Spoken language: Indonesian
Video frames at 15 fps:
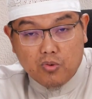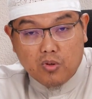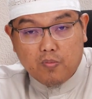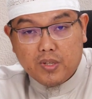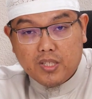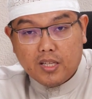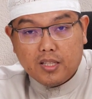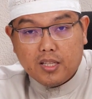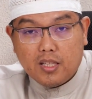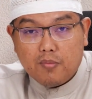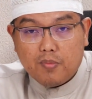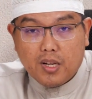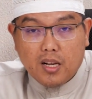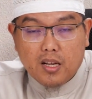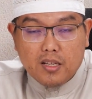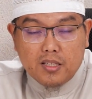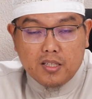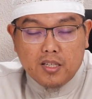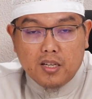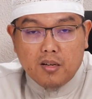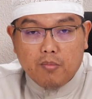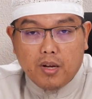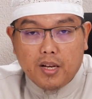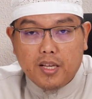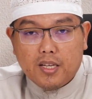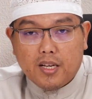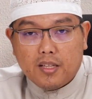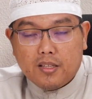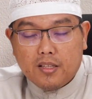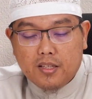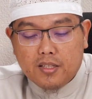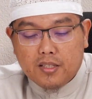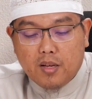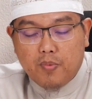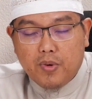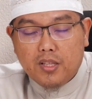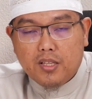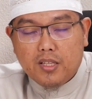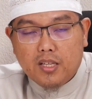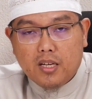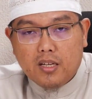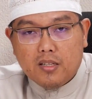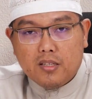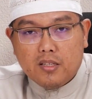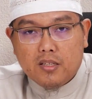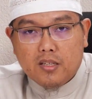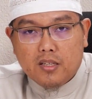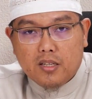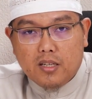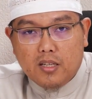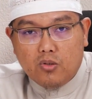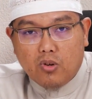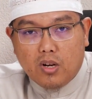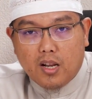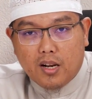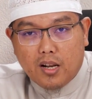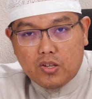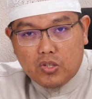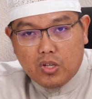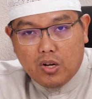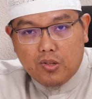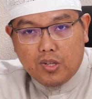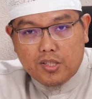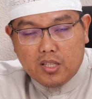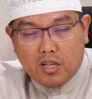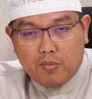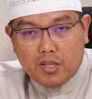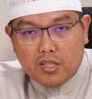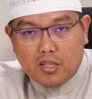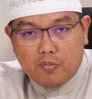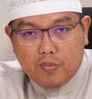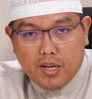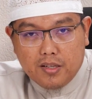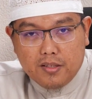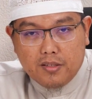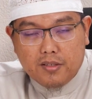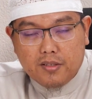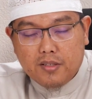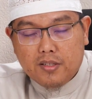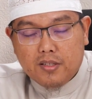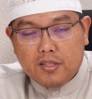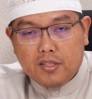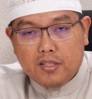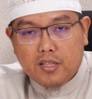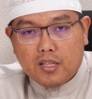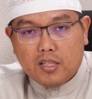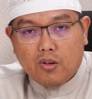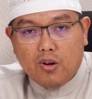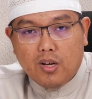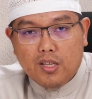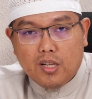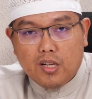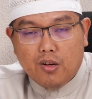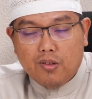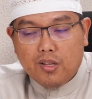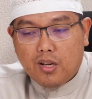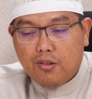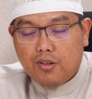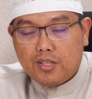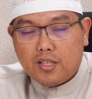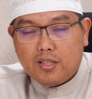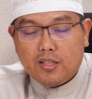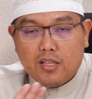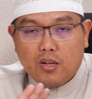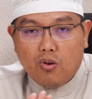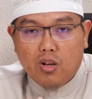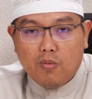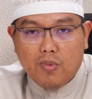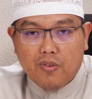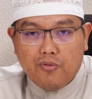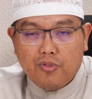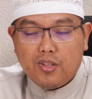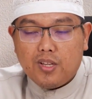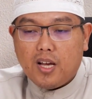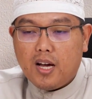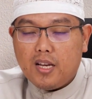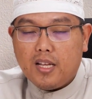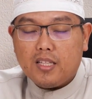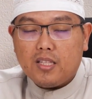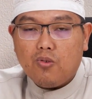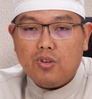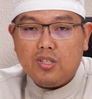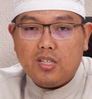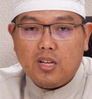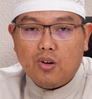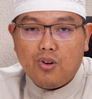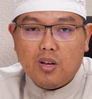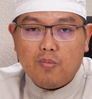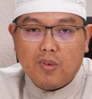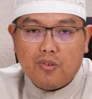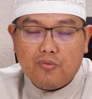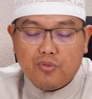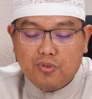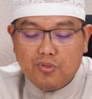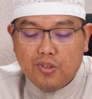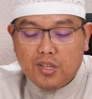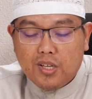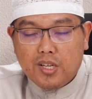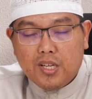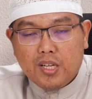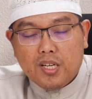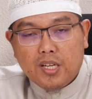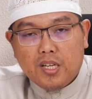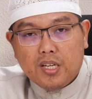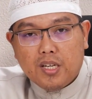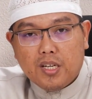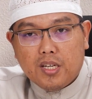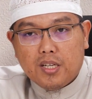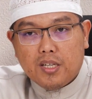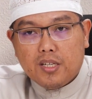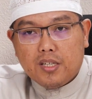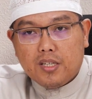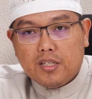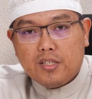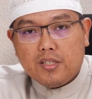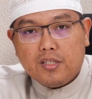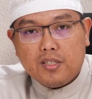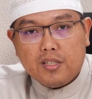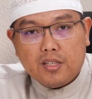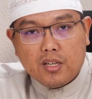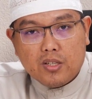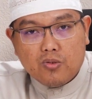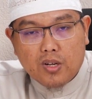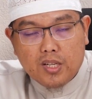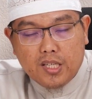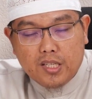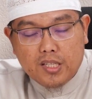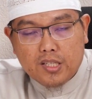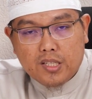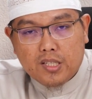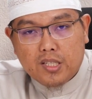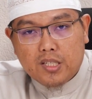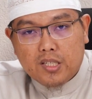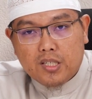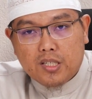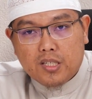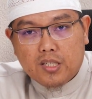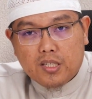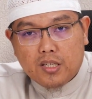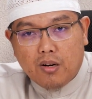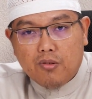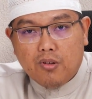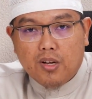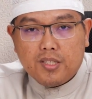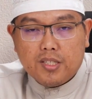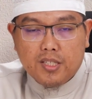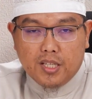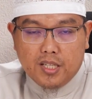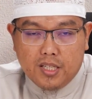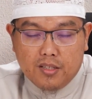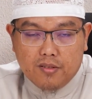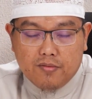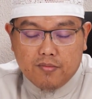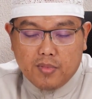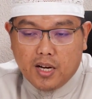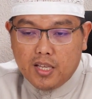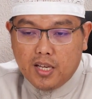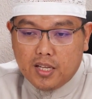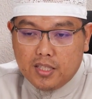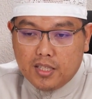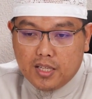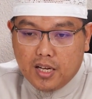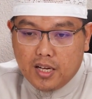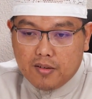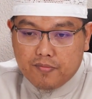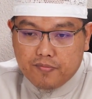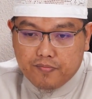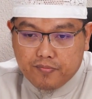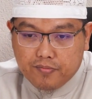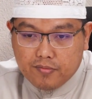untuk pencatatan para malaikat. Tapi intinya itu adalah rahasia Allah tentang masa depan yang tahu hanyalah Allah yang Allah catat di Lauhil Mahfuz, tidak ada yang tahu isi Lauhil Mahfuz uh, kecuali Allah sendiri. Makanya ketika